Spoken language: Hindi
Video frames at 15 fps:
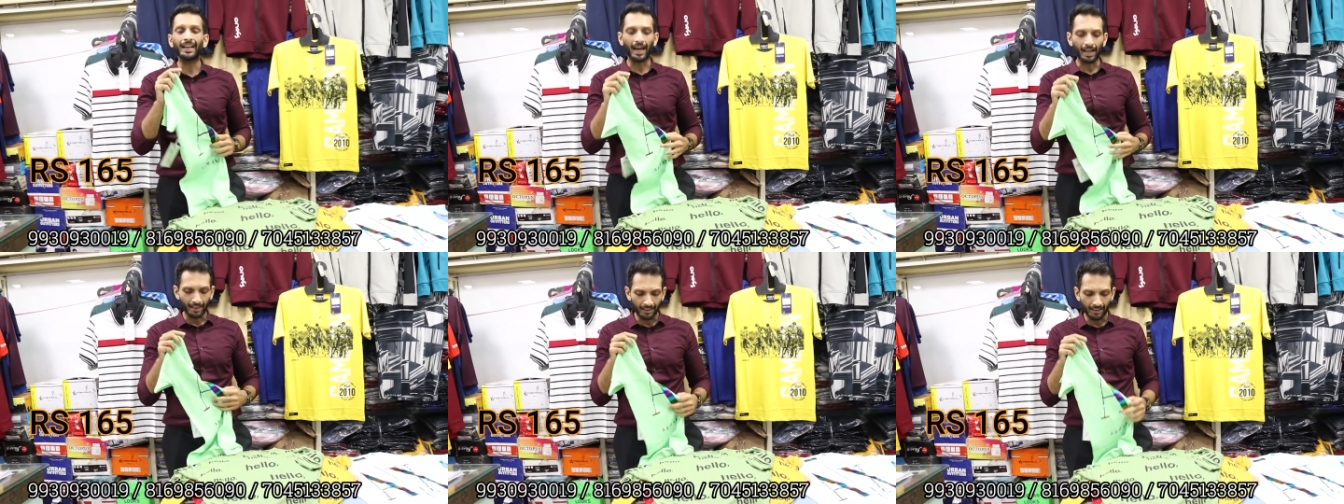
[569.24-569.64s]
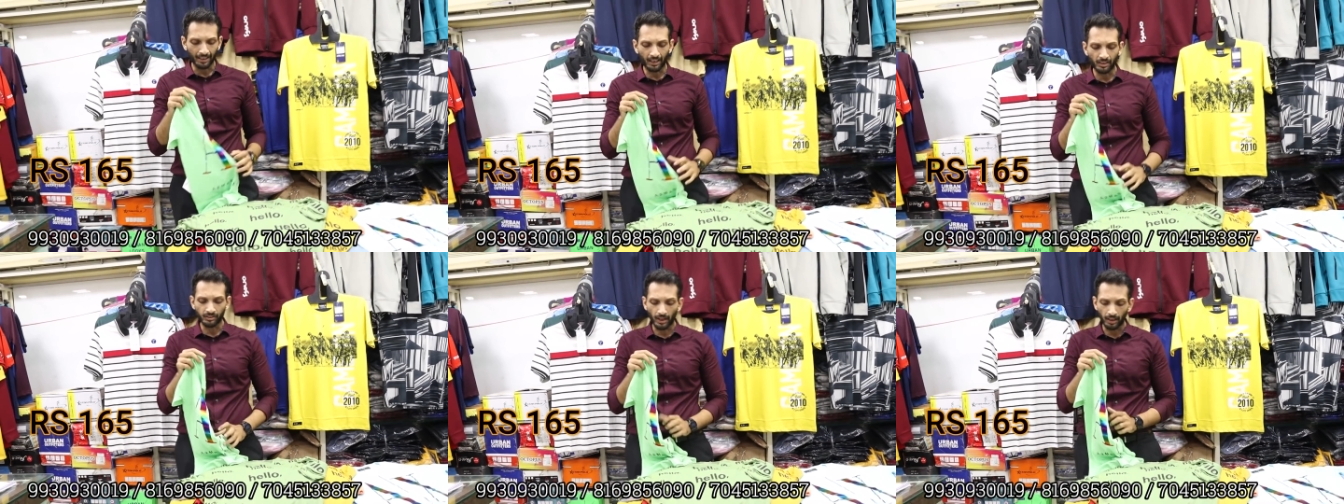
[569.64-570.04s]
है गारंटी
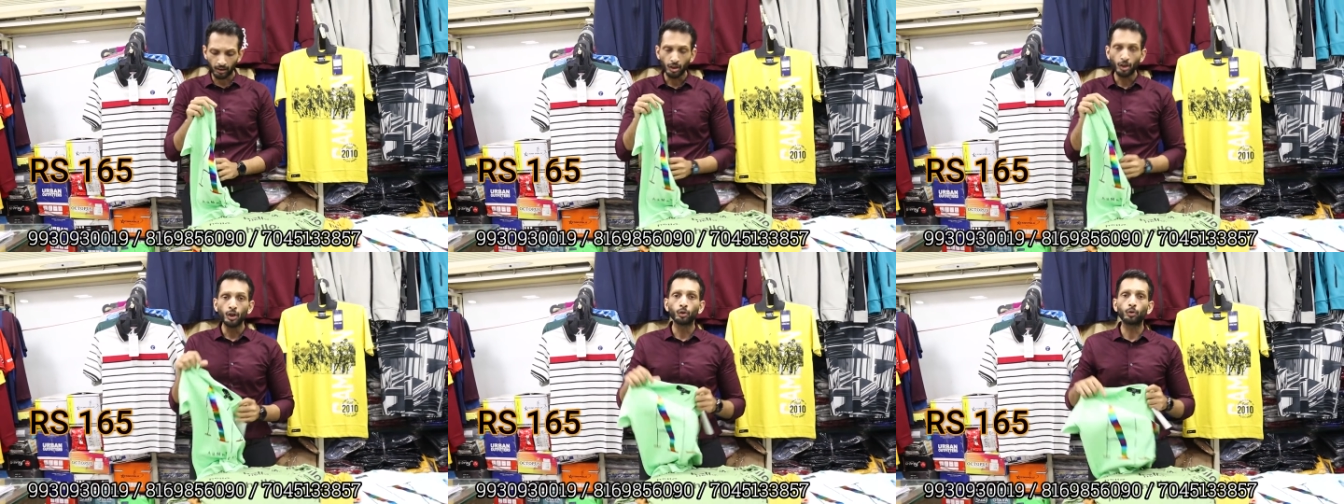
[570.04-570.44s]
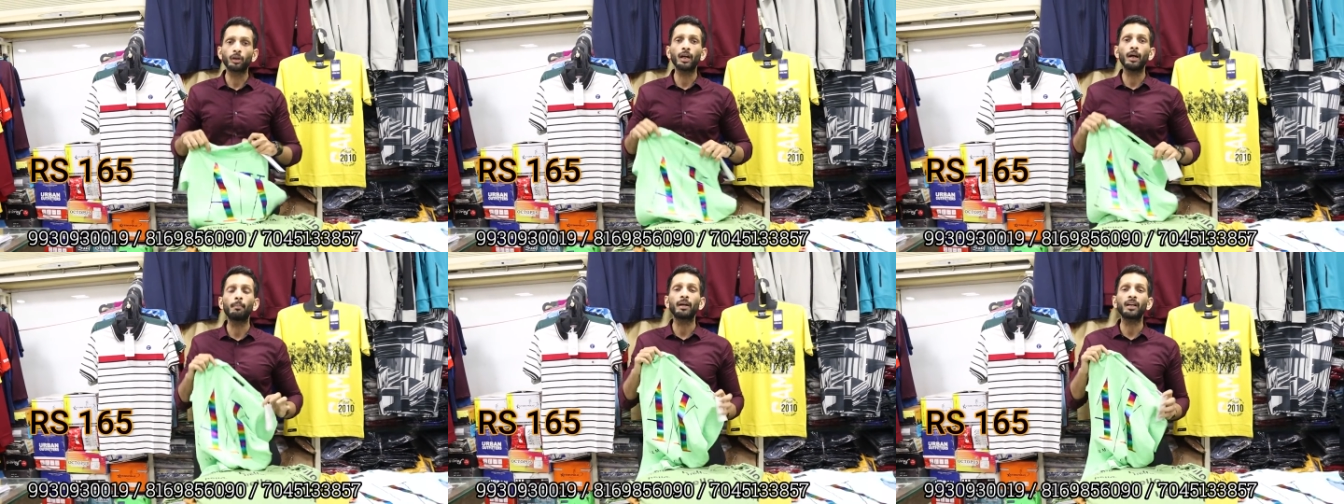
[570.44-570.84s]
के साथ
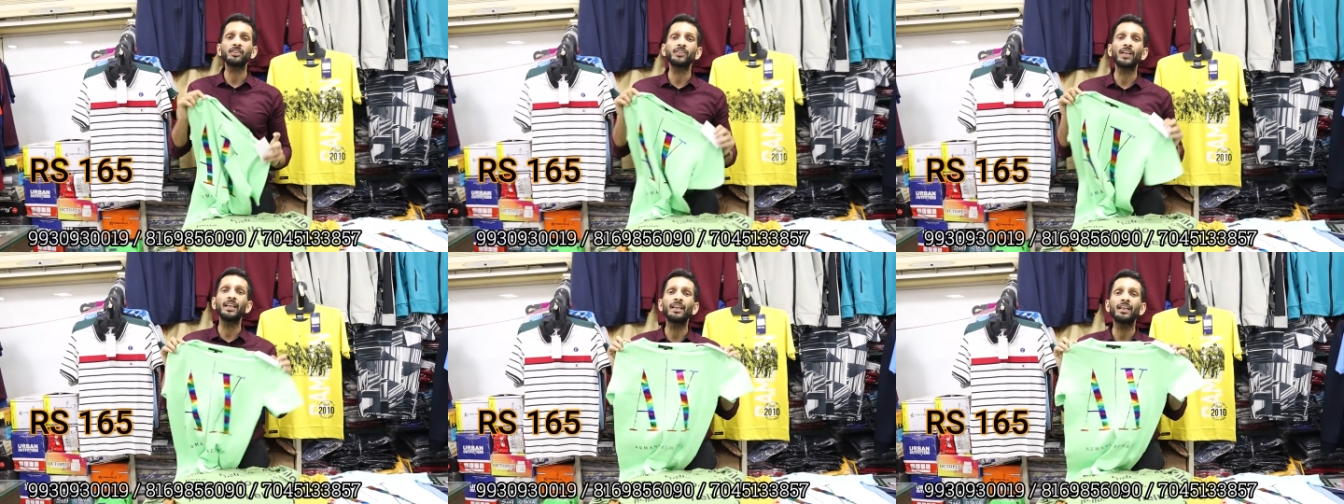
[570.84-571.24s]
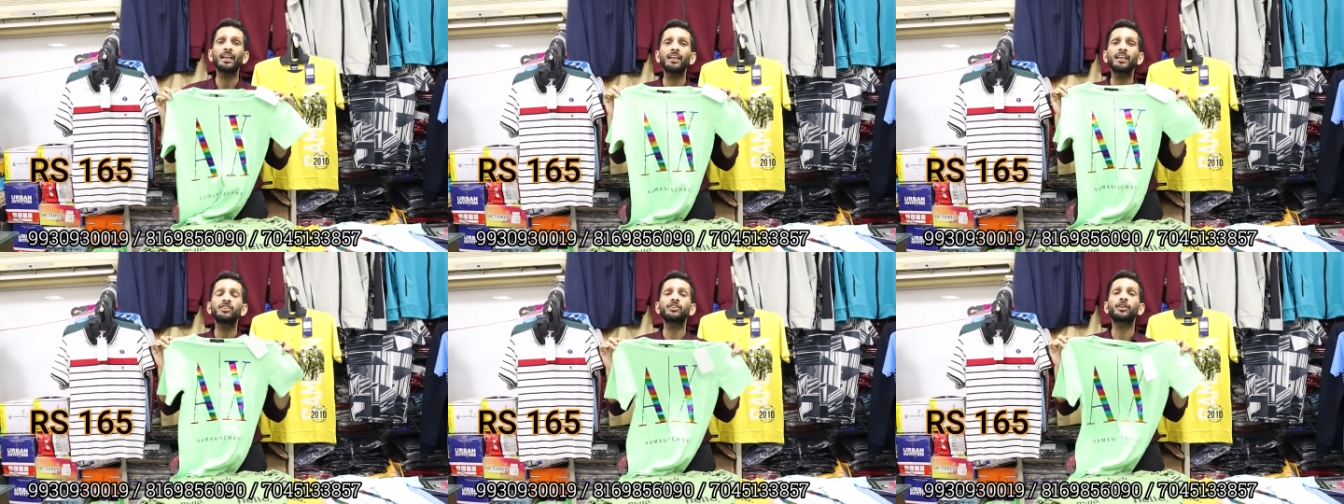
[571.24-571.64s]
क्योंकि हमारा सेलिंग
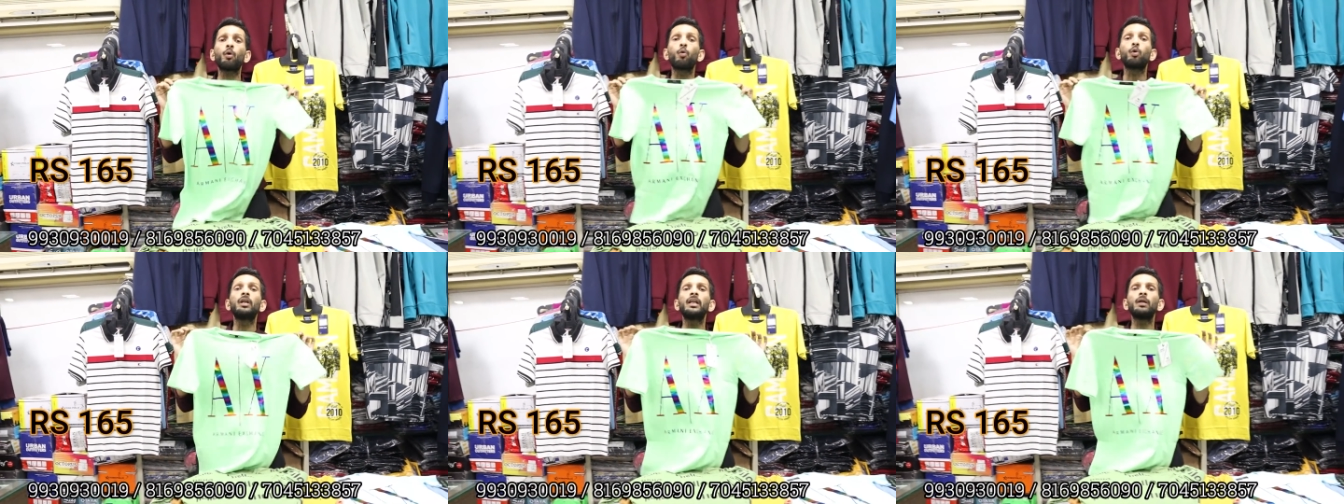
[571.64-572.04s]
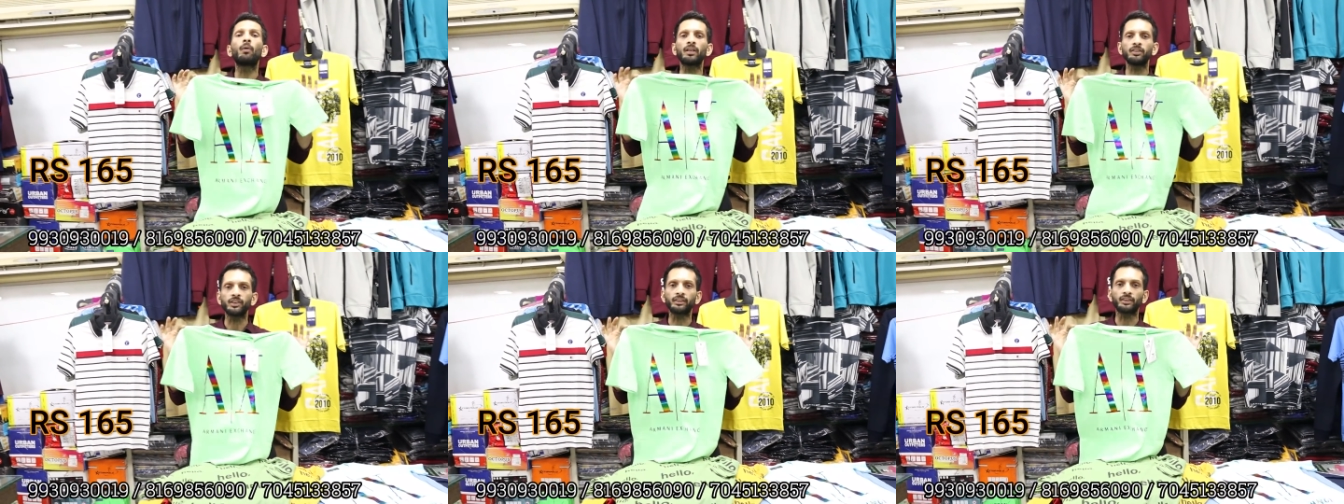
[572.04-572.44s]
रेट है इसका ओनली वन
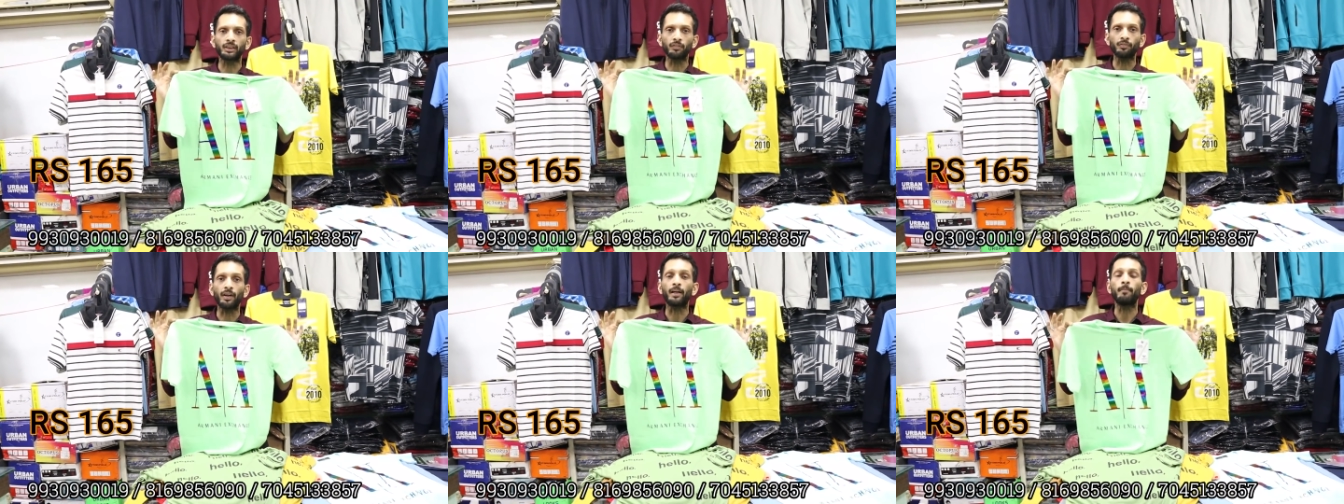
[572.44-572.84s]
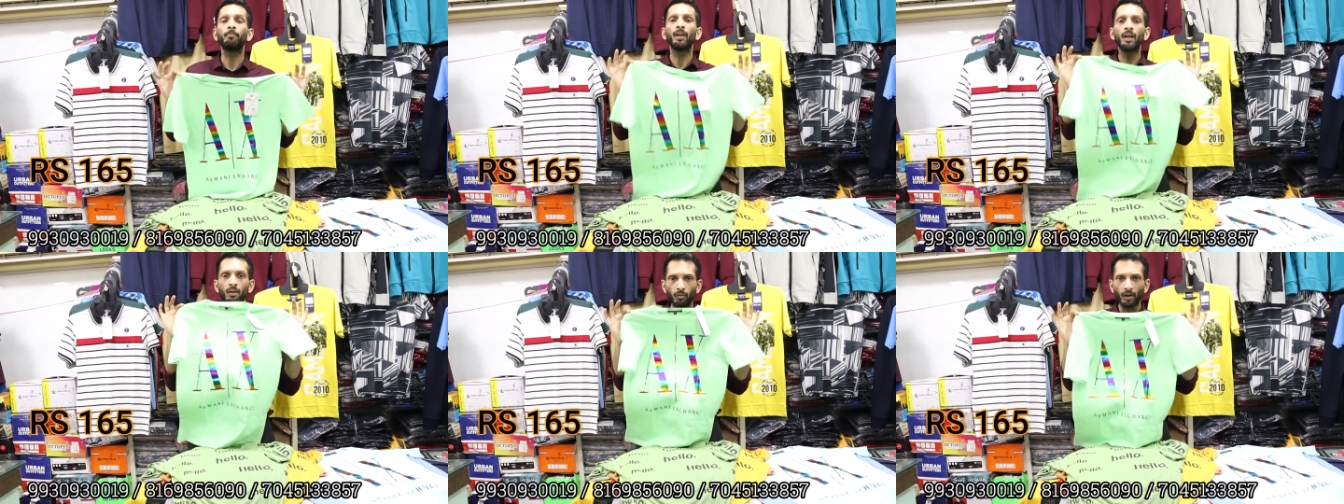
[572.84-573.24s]
वन सिक्सटी
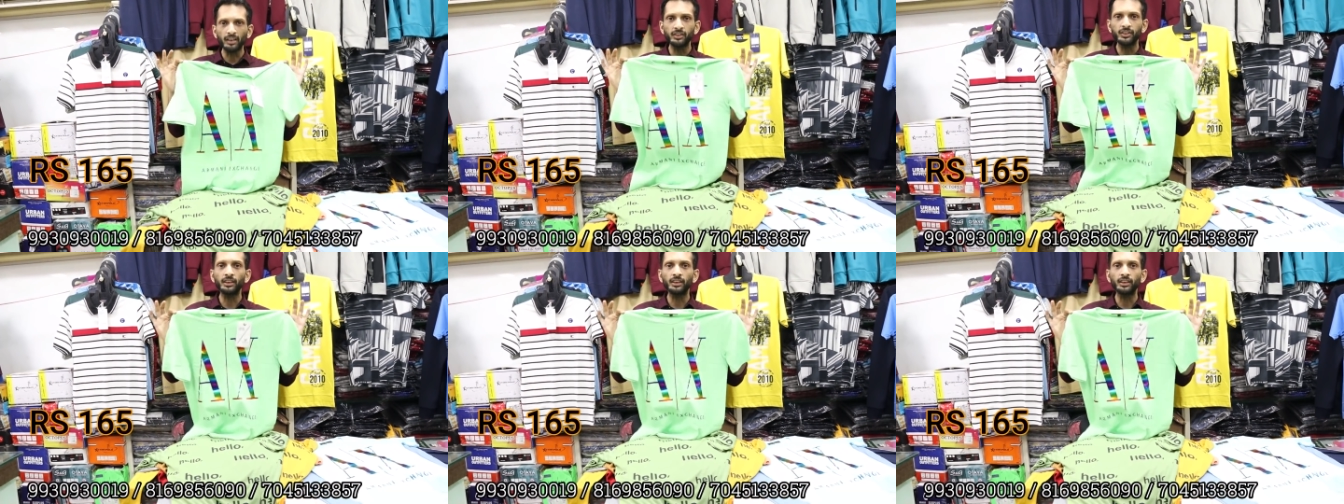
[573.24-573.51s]
फाइव